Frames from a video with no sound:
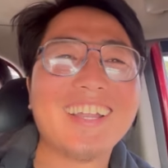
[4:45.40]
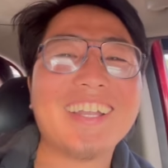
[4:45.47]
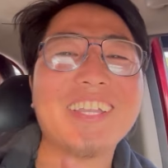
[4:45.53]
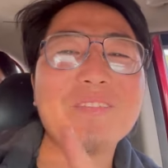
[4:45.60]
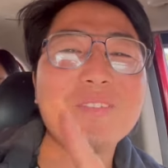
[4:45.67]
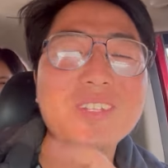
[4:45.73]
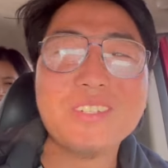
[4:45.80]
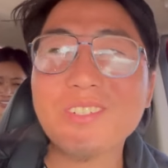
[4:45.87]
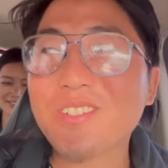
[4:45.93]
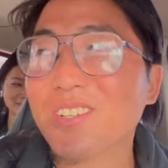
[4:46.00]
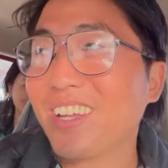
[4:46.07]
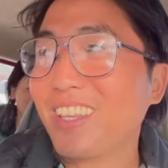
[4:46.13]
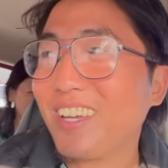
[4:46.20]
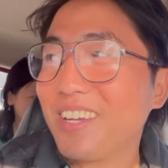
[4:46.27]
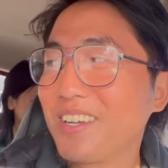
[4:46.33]
थर्टी मिनट को
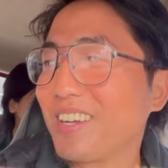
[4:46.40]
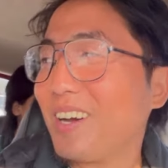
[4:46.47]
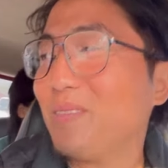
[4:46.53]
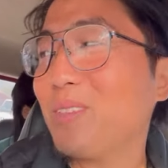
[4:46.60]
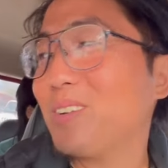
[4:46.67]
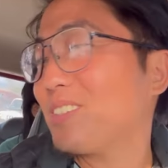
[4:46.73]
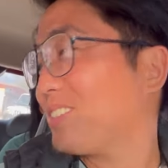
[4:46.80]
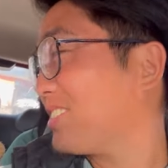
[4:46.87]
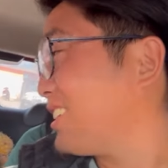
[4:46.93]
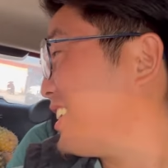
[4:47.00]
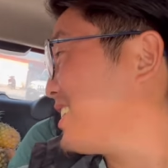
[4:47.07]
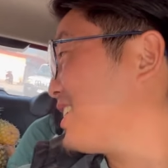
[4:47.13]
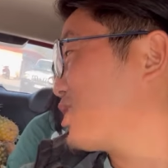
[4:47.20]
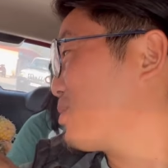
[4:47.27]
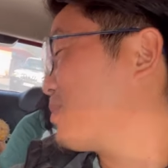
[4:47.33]
रुका था हम तो जल्दी
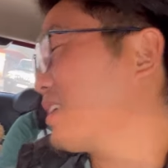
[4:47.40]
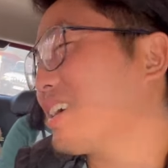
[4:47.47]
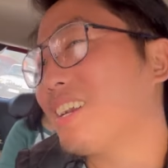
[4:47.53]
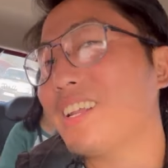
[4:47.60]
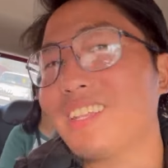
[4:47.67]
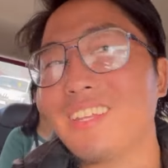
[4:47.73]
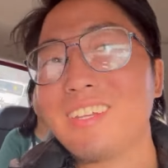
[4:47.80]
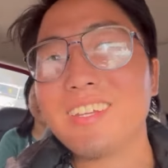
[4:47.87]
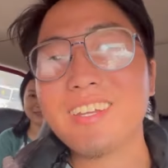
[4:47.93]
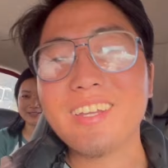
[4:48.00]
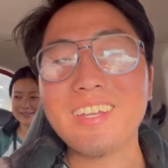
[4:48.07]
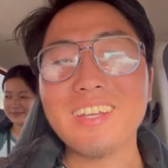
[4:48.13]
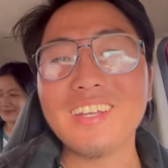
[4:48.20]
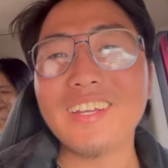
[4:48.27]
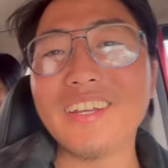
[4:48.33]
जल्दी शॉपिंग कर लिया था
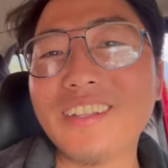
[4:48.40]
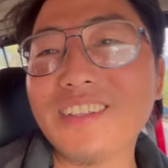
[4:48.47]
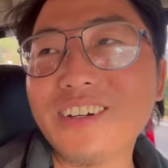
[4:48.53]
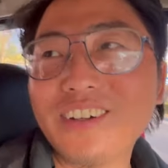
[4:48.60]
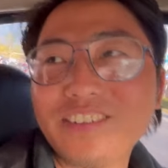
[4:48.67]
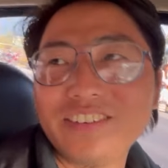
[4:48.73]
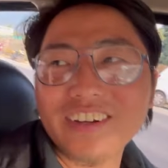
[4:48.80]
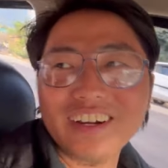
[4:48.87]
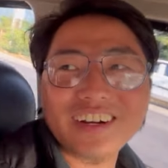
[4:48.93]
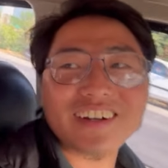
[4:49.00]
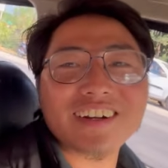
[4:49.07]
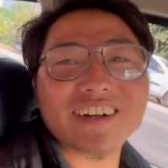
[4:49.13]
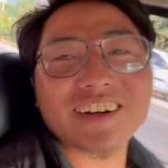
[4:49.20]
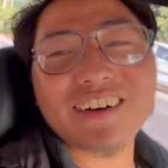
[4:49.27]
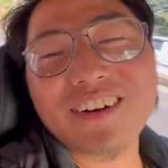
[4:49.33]
तो फिलहाल
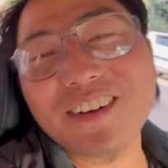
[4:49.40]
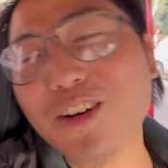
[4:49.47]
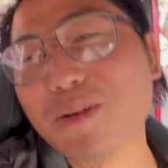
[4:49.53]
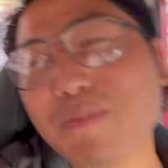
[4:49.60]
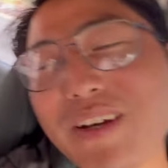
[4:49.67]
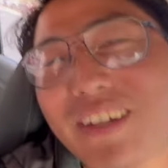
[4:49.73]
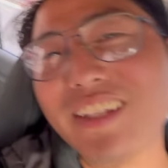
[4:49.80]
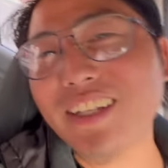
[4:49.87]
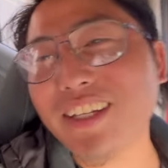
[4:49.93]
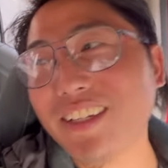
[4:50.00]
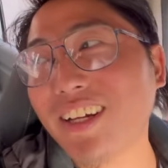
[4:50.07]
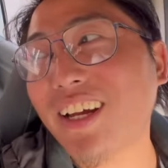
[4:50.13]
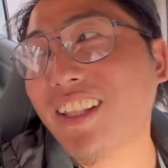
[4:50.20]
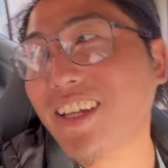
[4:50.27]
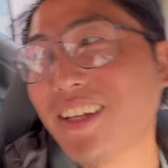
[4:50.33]
और रोइंग में कितना दिन
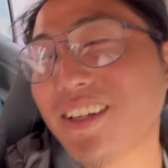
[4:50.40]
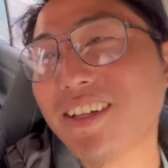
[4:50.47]
रहा था